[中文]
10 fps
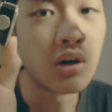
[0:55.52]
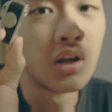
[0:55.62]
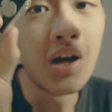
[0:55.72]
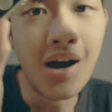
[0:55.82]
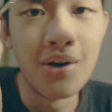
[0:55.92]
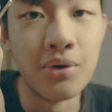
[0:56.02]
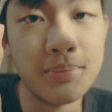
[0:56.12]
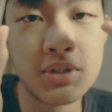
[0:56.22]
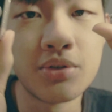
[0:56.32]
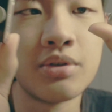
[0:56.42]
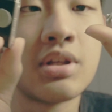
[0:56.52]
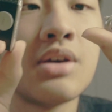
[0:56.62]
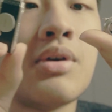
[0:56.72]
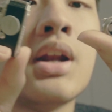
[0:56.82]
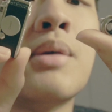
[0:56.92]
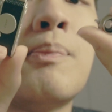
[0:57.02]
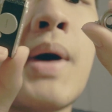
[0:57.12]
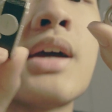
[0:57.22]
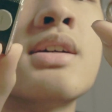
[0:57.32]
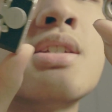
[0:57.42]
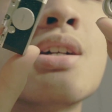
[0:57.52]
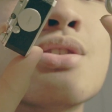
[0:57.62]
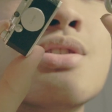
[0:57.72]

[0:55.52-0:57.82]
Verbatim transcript: 好了，我们终于贴完了半个小